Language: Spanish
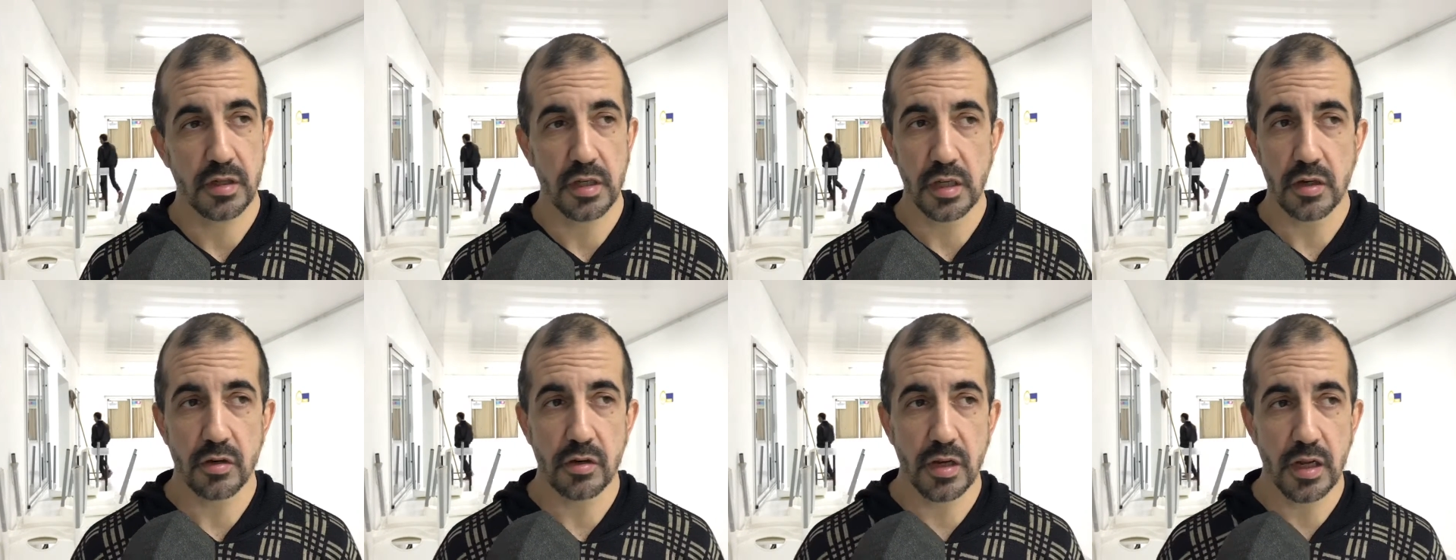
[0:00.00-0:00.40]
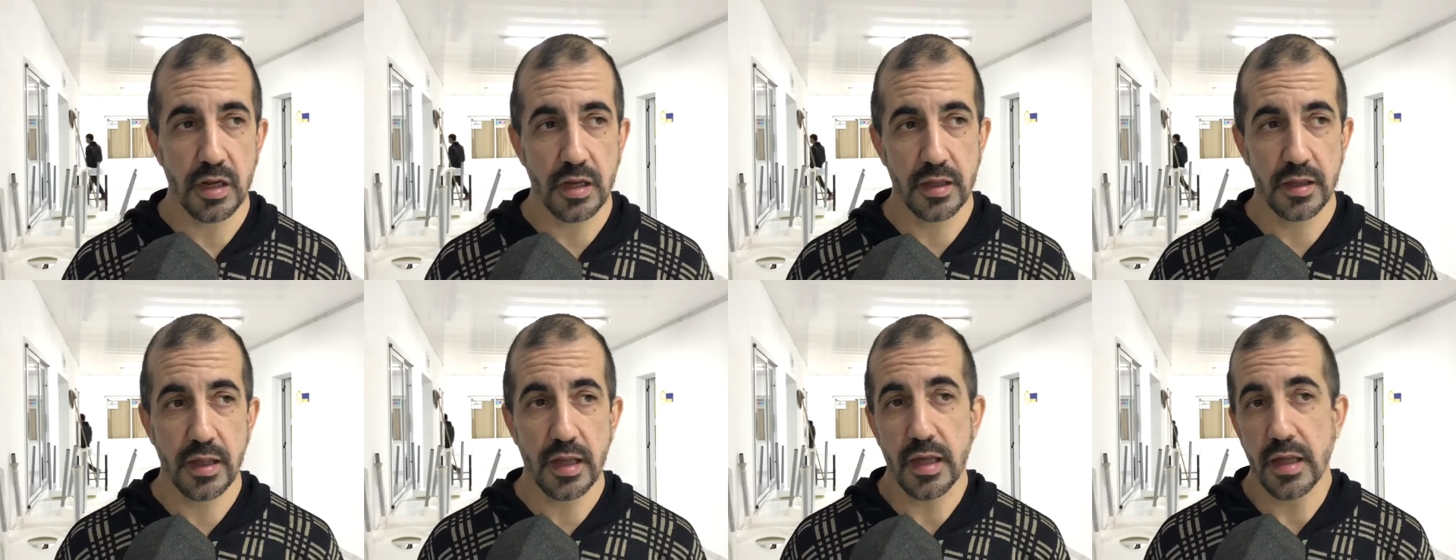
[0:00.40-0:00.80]
ni con
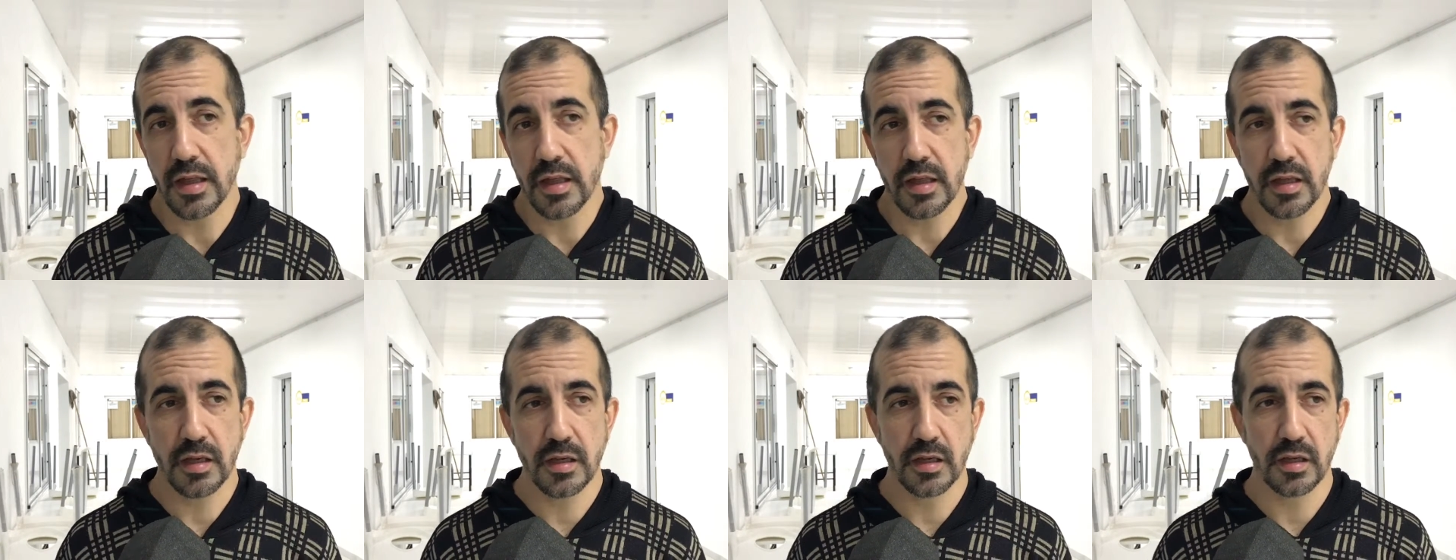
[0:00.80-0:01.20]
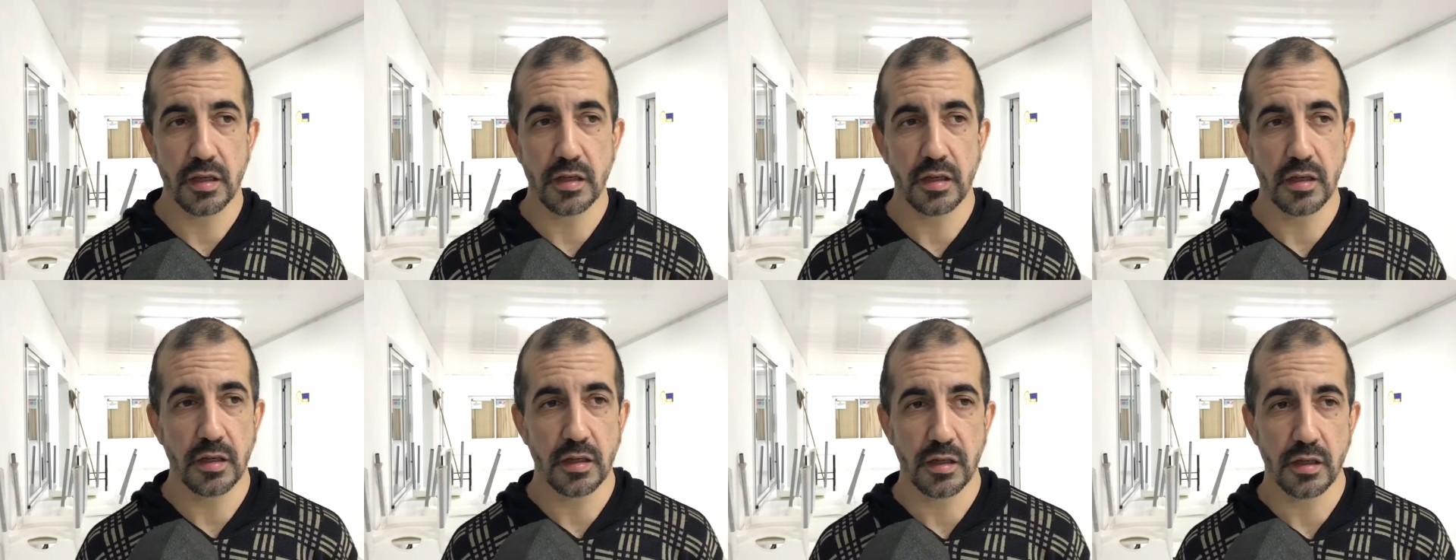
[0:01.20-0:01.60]
las edades,
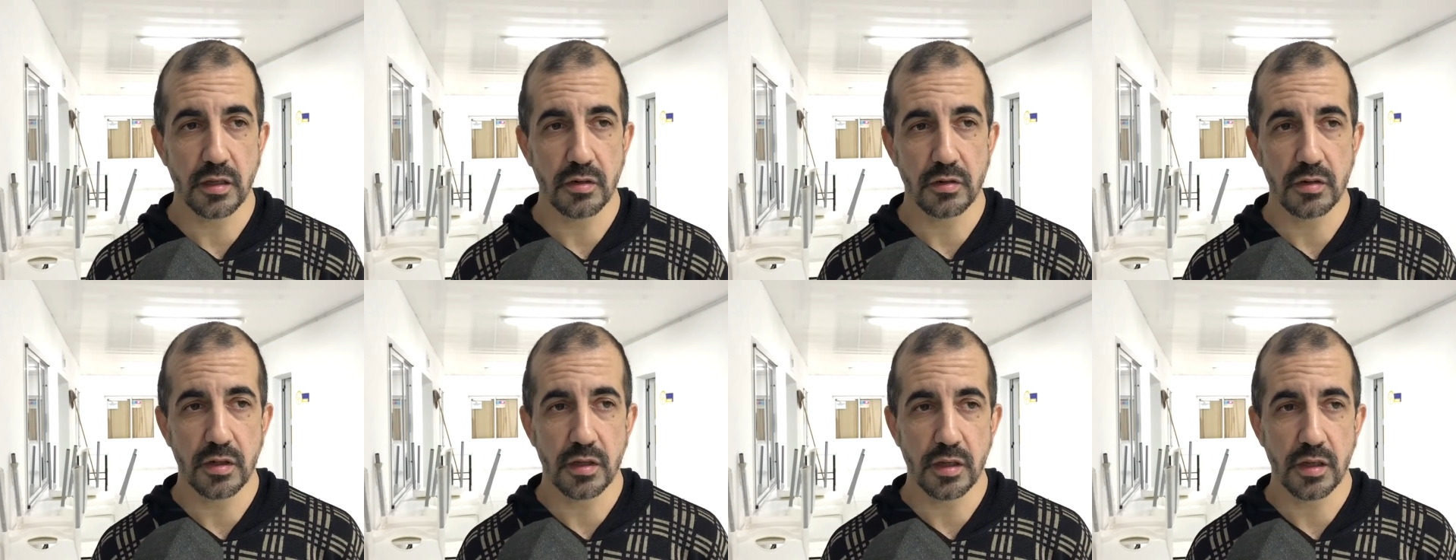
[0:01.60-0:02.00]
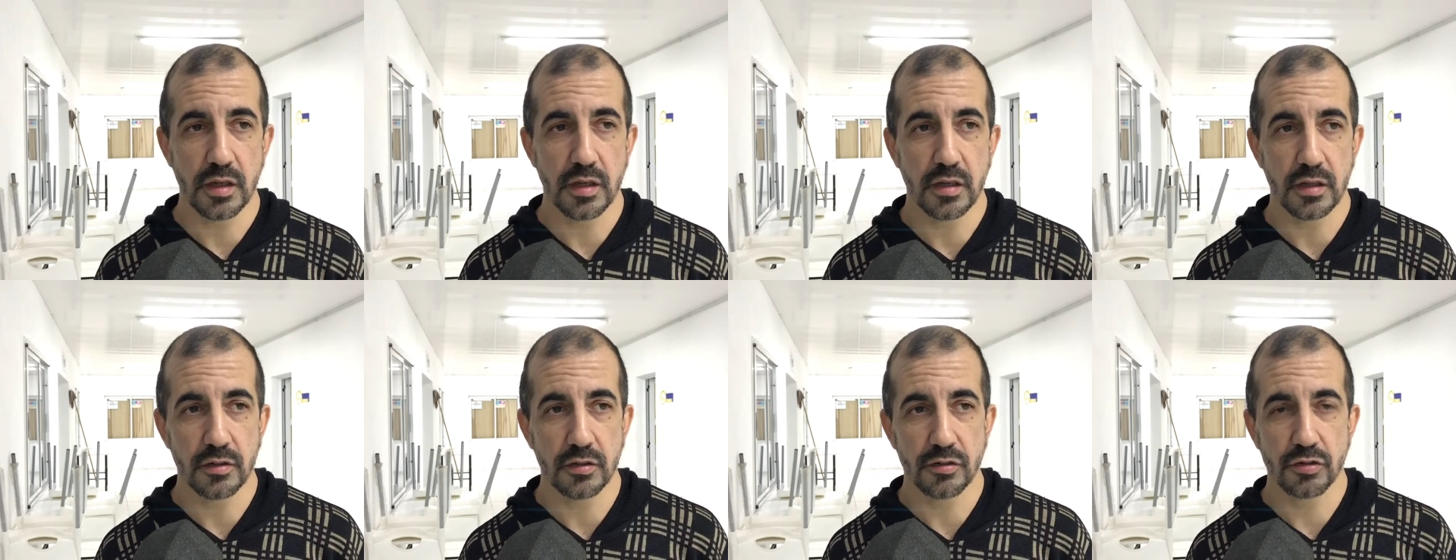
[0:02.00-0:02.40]
ni, ni, ni con el
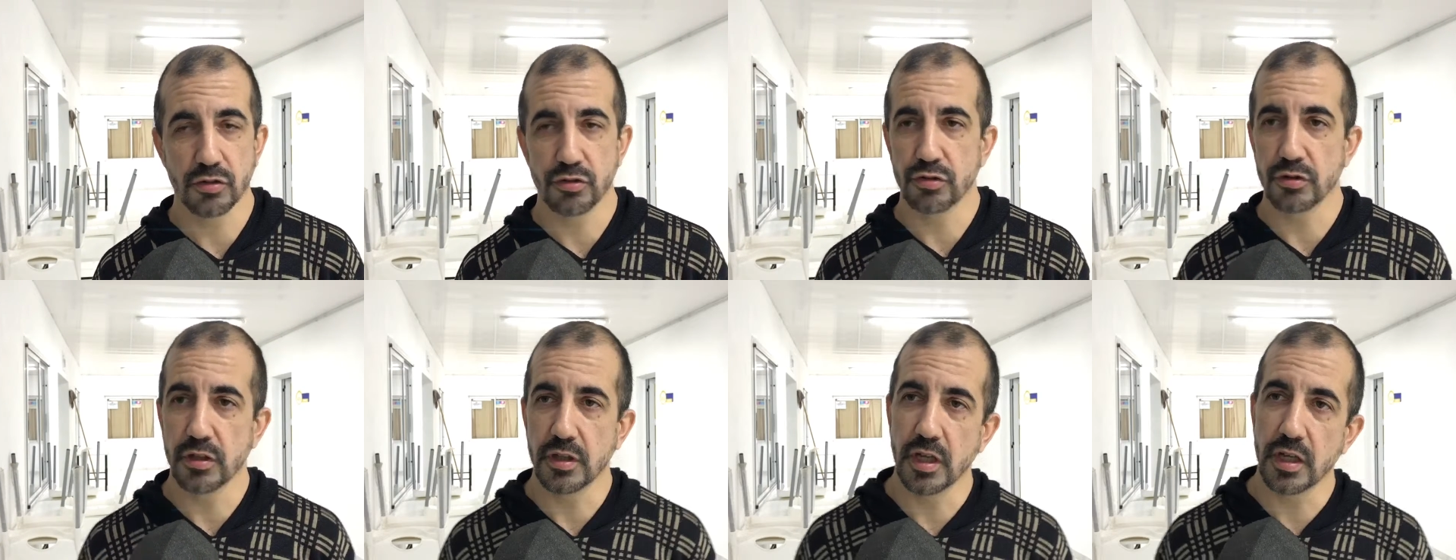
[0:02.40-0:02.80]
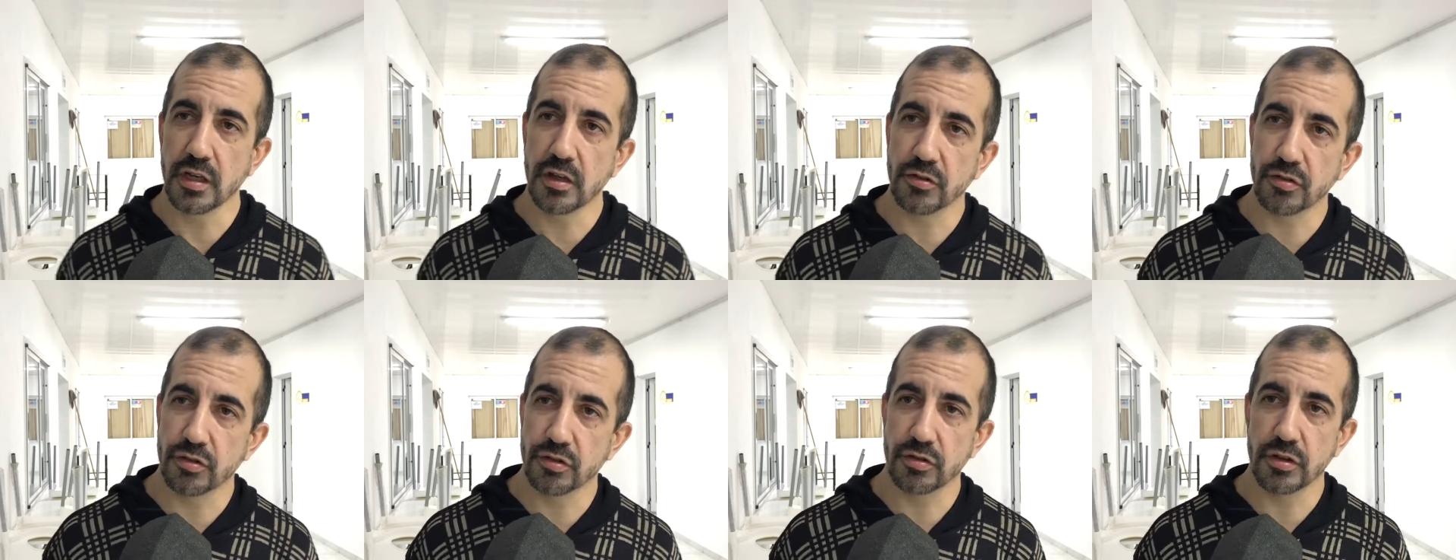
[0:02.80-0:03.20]
yo soy
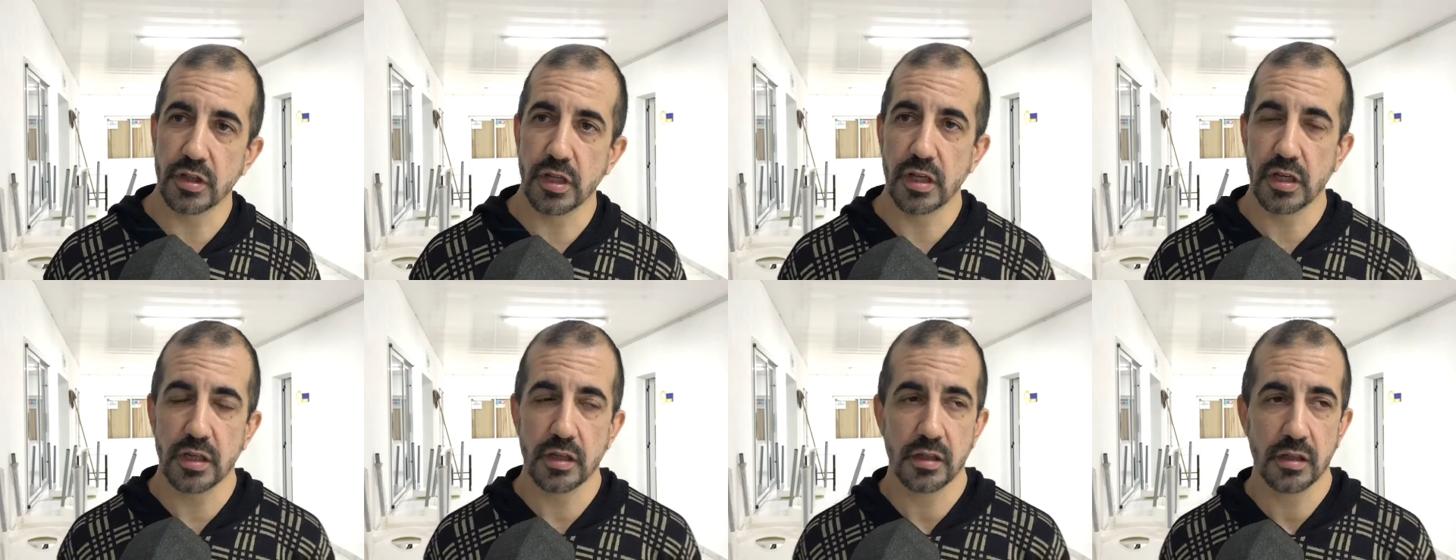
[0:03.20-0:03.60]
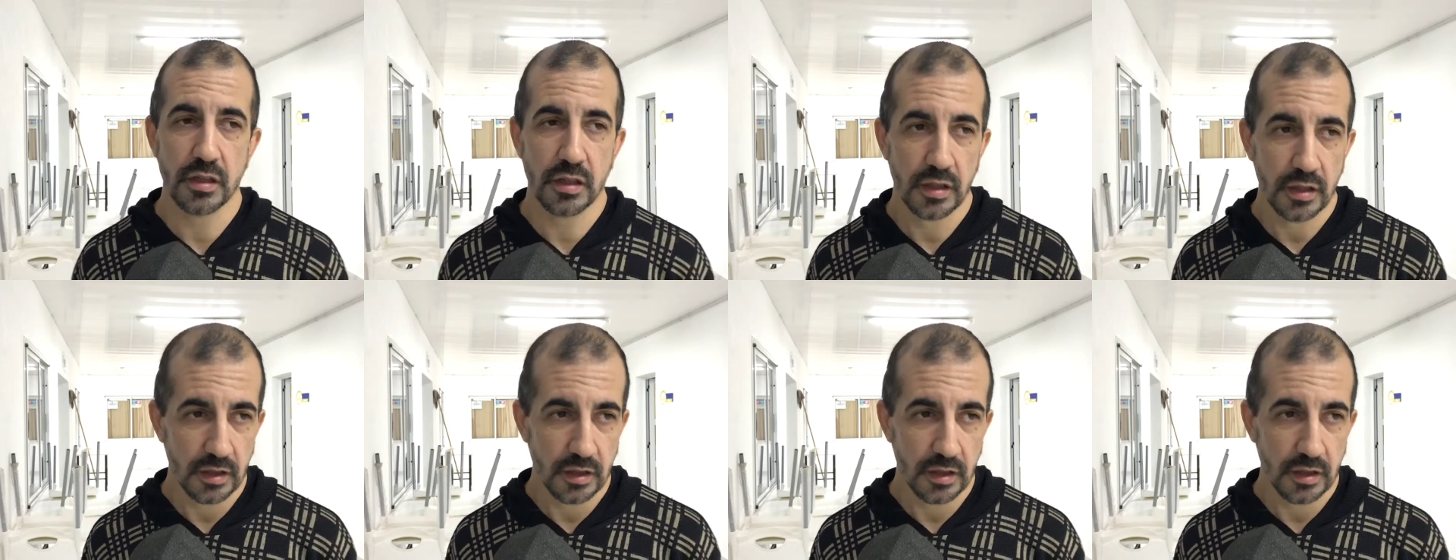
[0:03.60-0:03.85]
nene, yo soy nena,